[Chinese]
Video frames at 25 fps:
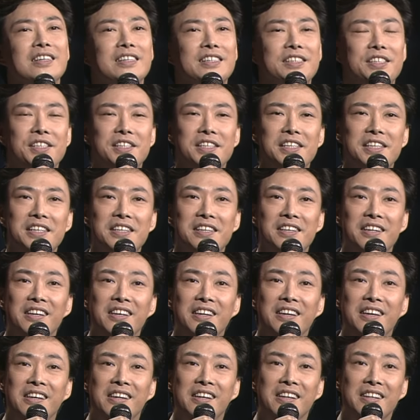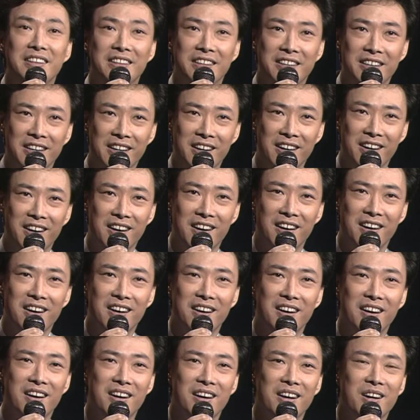记
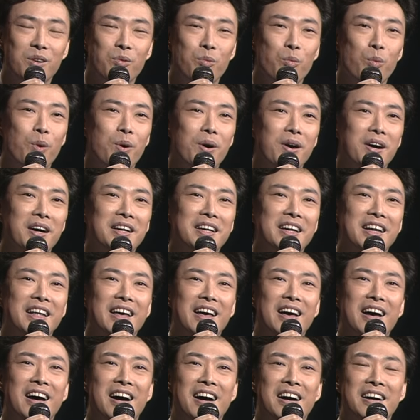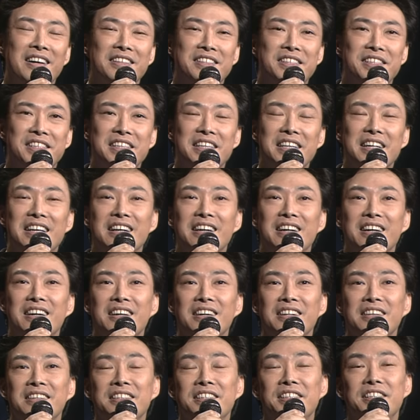得我俩
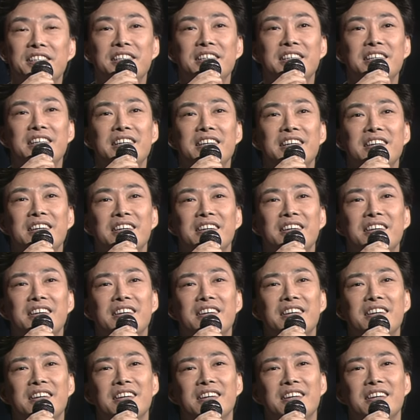曾经